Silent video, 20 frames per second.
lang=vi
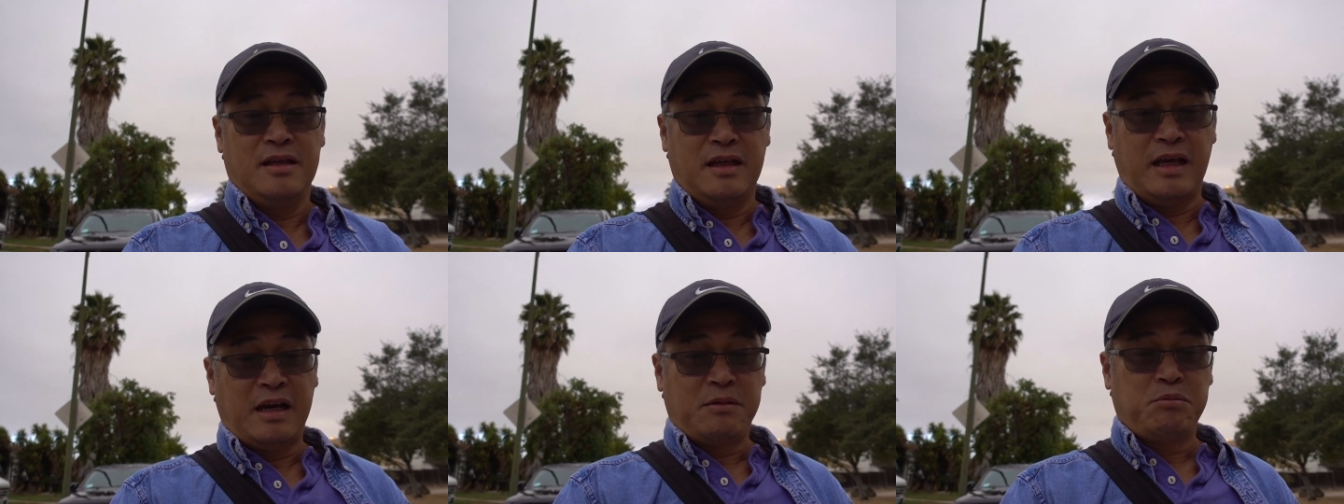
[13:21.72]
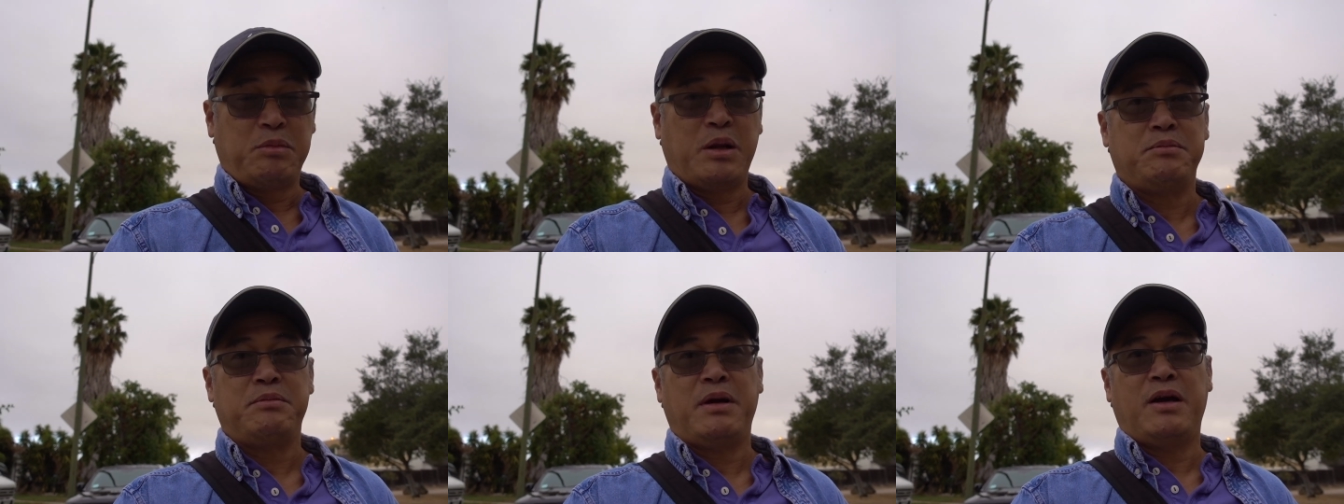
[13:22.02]
nhạt
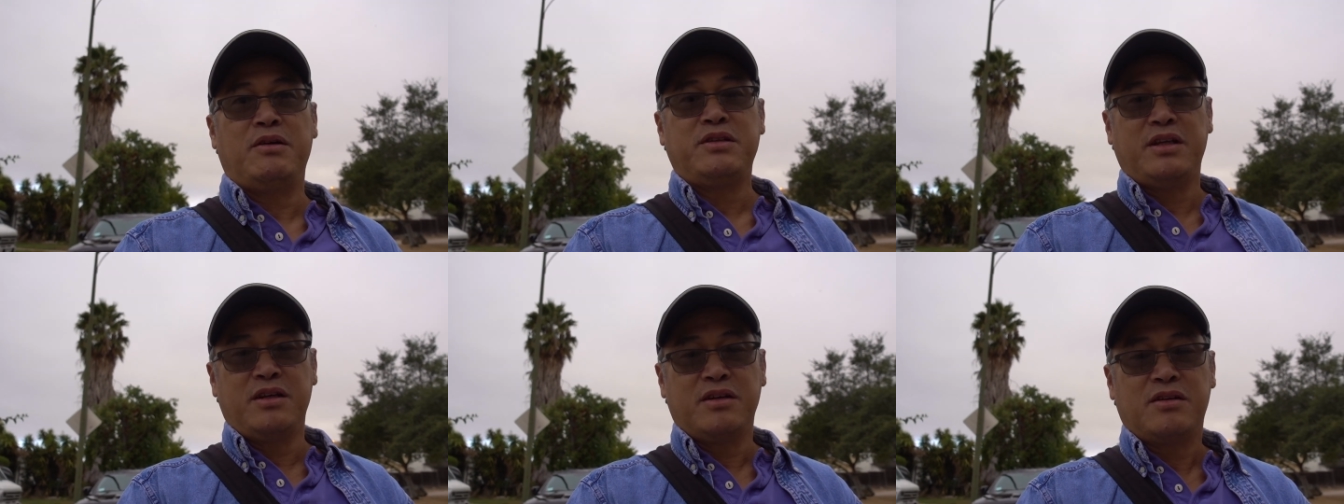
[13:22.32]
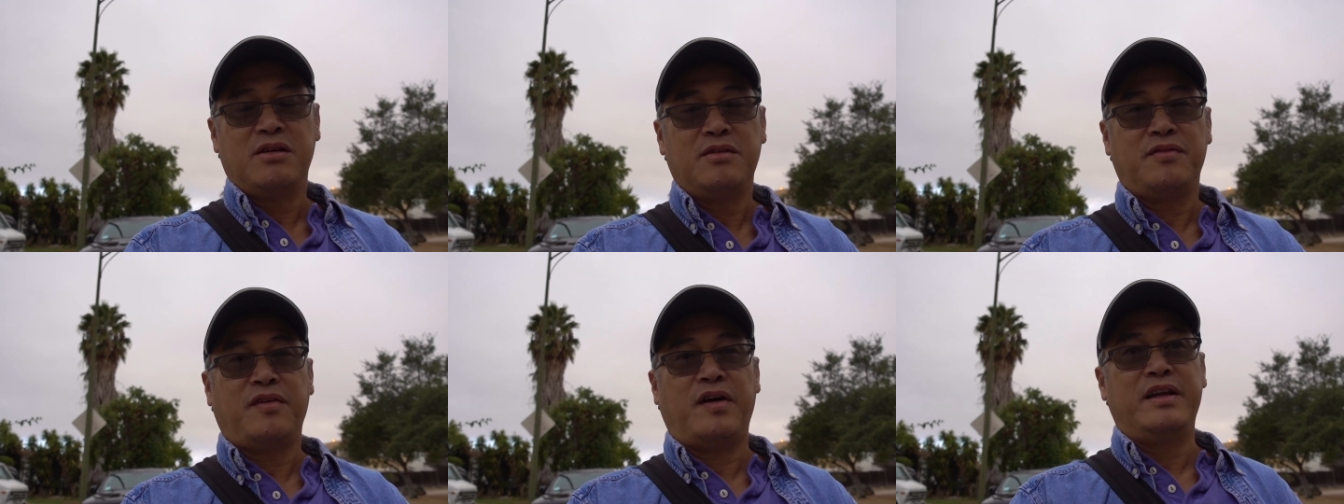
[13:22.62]
mạch máu chỉ
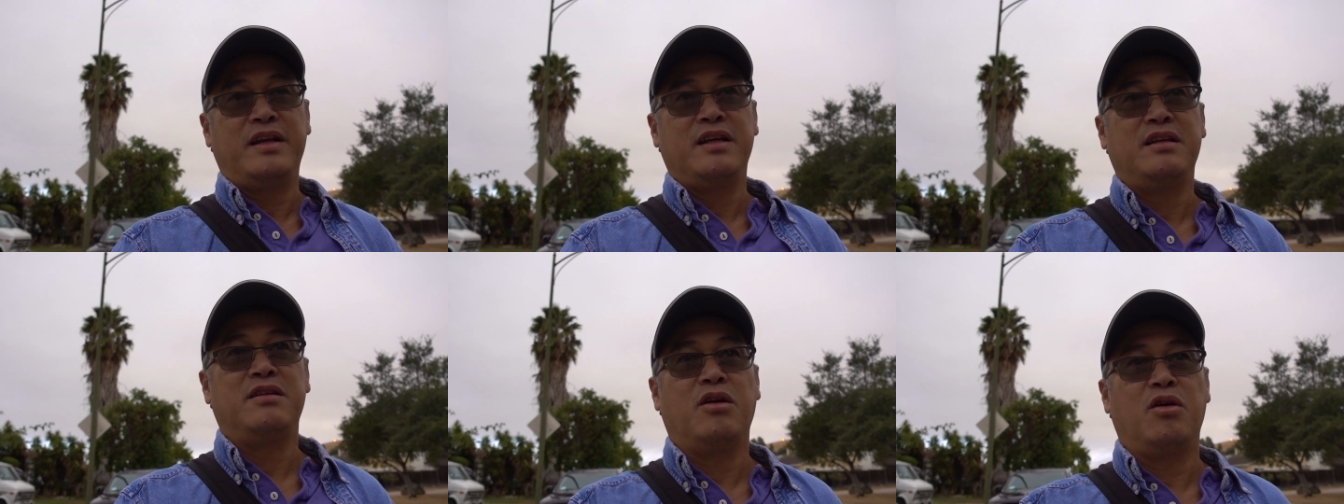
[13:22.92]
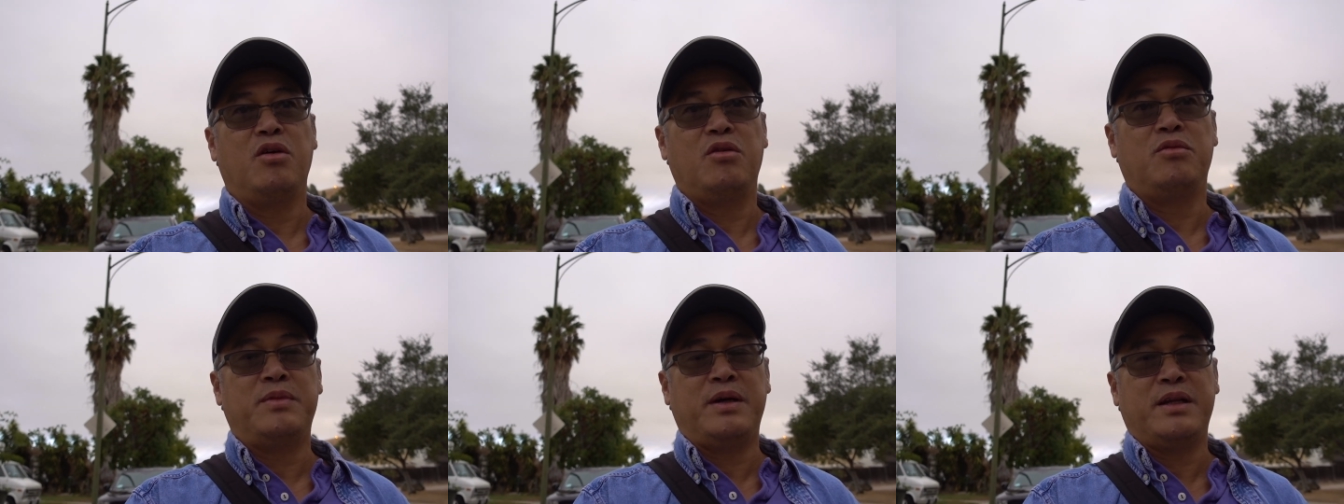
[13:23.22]
có phải đi
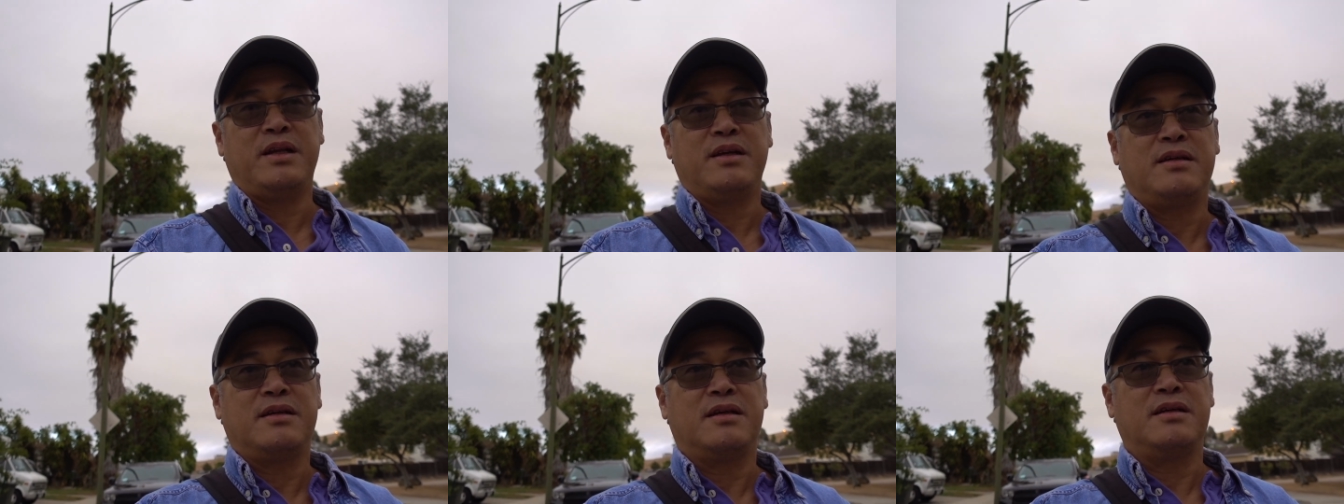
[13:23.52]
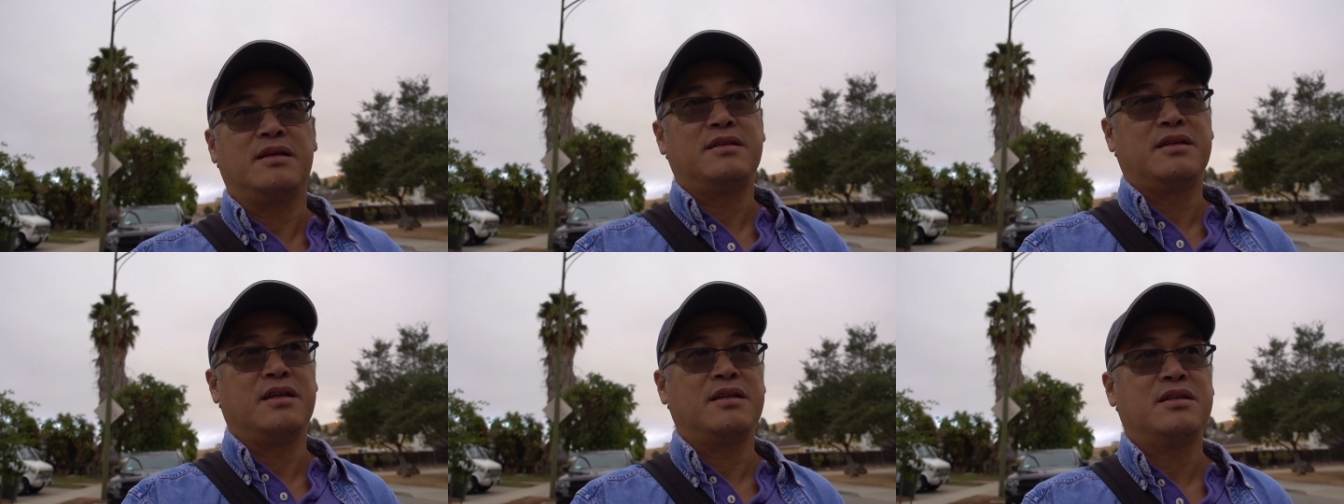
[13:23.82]
vô mà nó
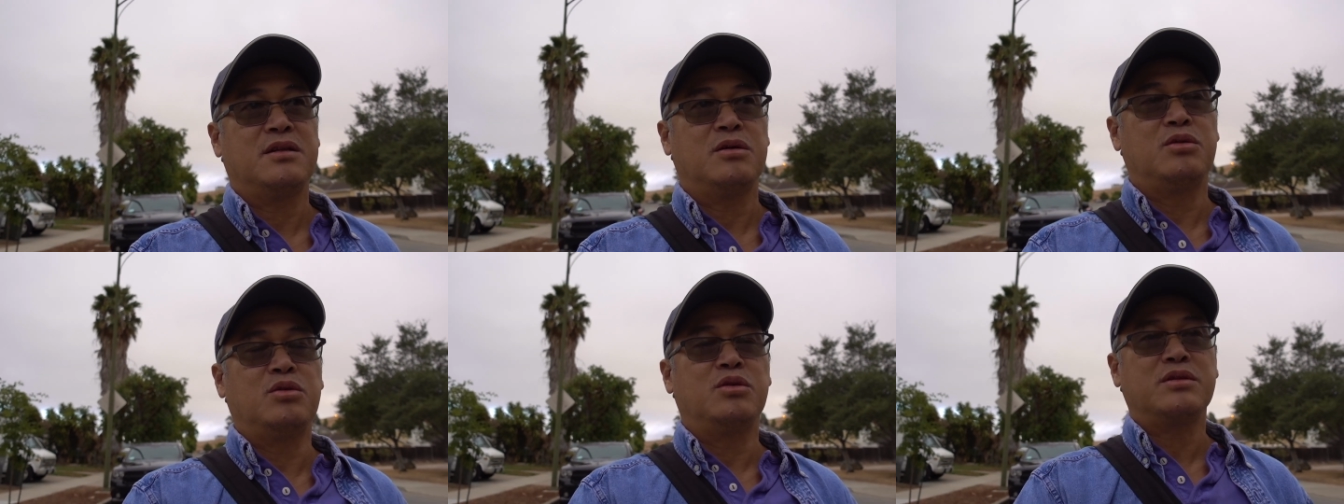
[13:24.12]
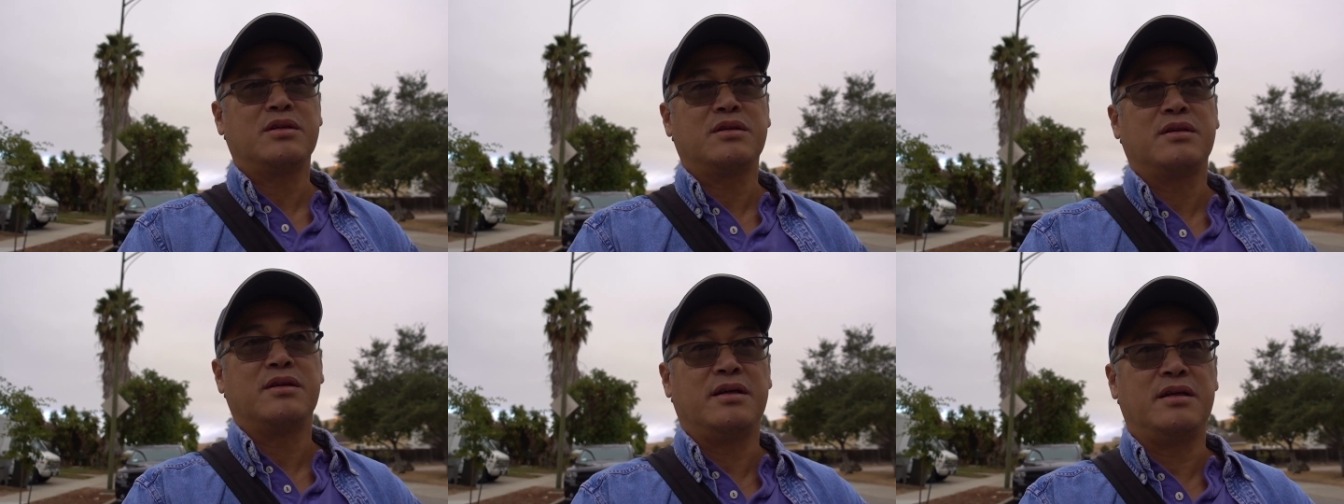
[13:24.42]
chích
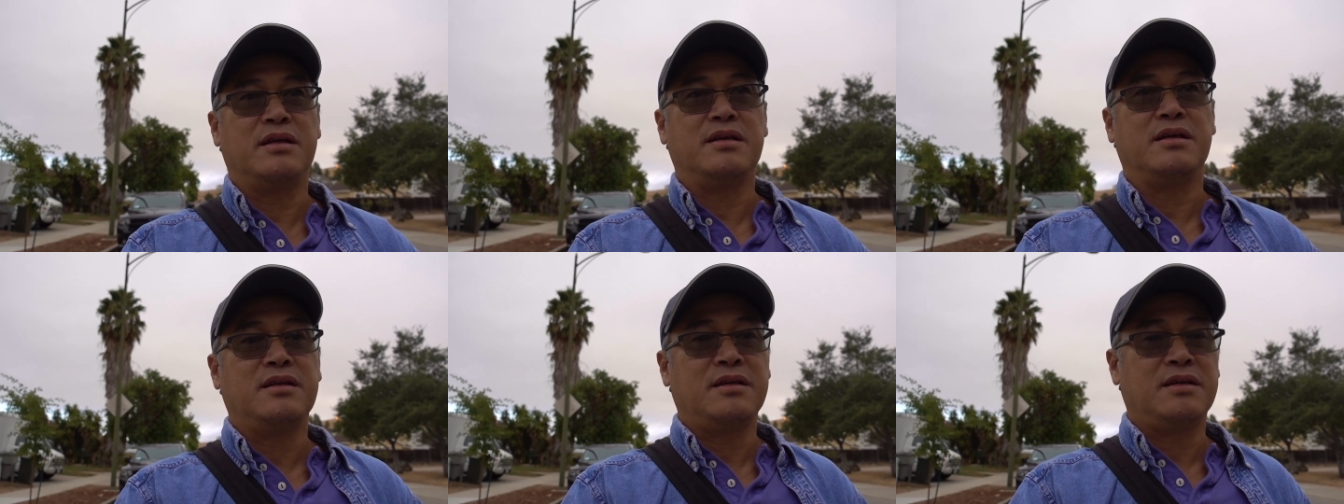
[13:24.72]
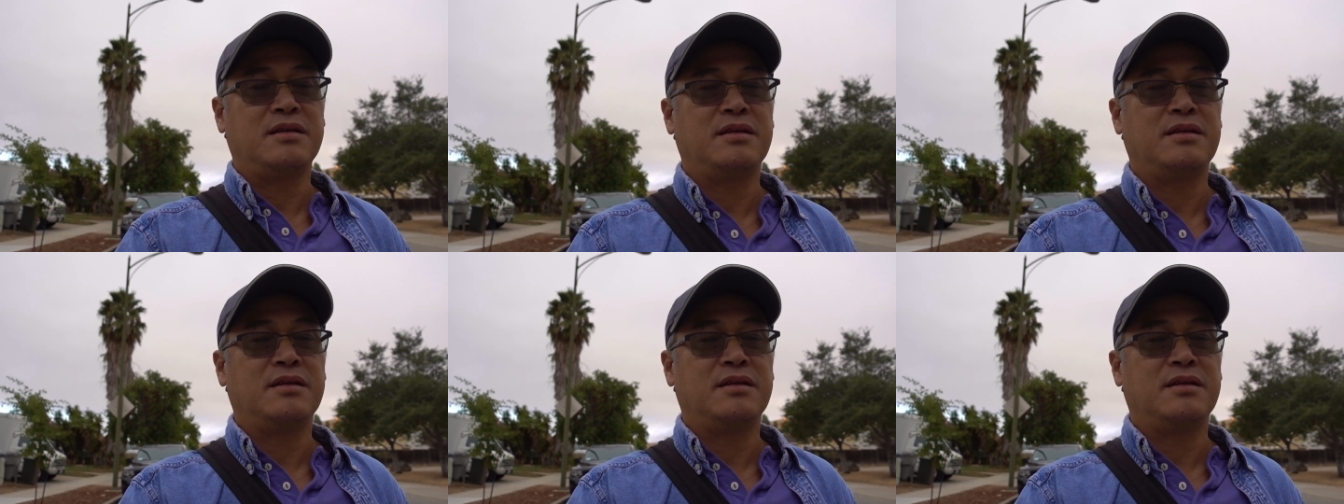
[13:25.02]
thuốc rồi